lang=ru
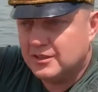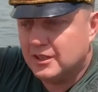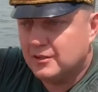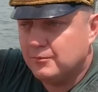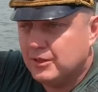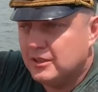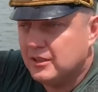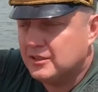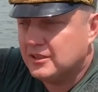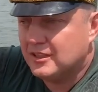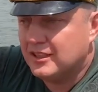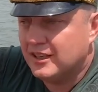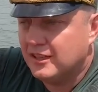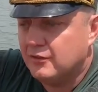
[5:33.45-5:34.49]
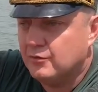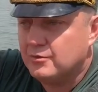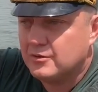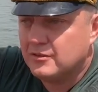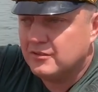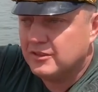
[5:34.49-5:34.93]
Кстати, мы тогда с
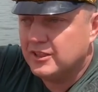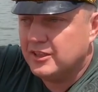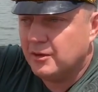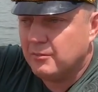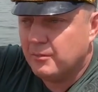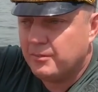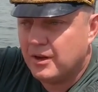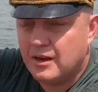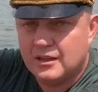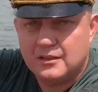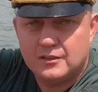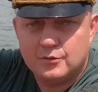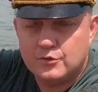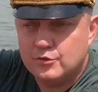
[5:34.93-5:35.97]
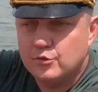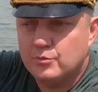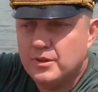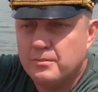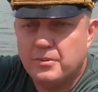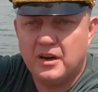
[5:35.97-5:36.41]
Татарином, с руководителем аппарата, то есть
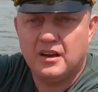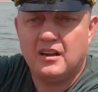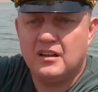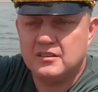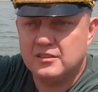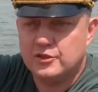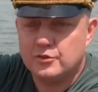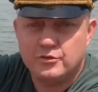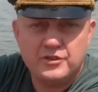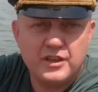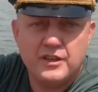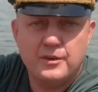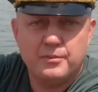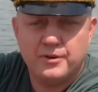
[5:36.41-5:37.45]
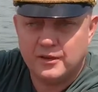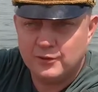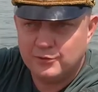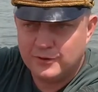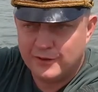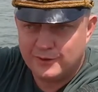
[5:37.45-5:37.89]
он мне поклялся, что я не
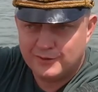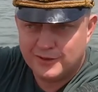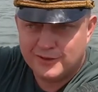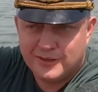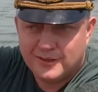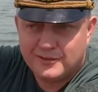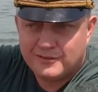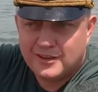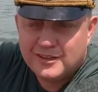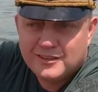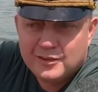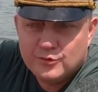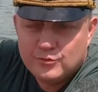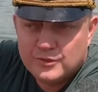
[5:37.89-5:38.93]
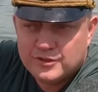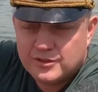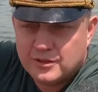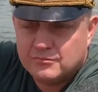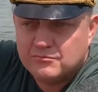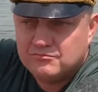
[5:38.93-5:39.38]
пройду. Я говорю, Татаринов, как ты
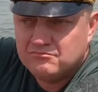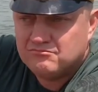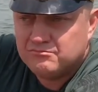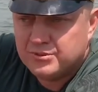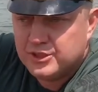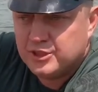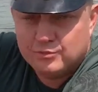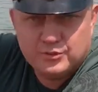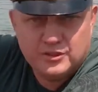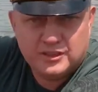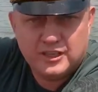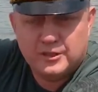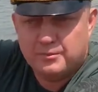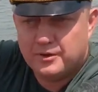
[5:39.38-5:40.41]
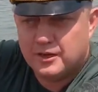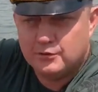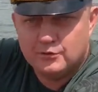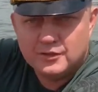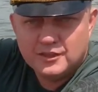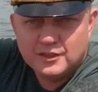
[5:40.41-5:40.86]
думаешь, там, почему-то я не
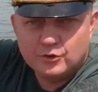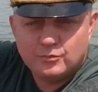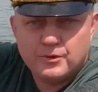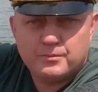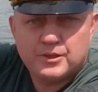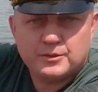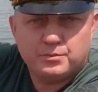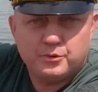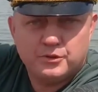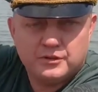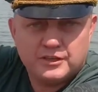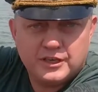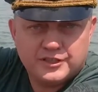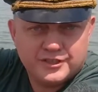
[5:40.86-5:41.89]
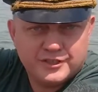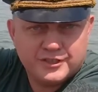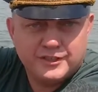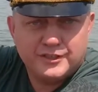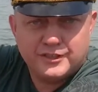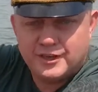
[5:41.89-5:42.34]
пройду? Он мне проспорил
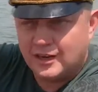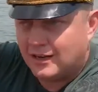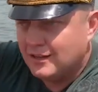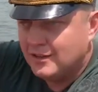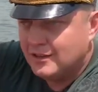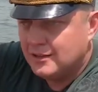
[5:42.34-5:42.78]
ящик коньяка.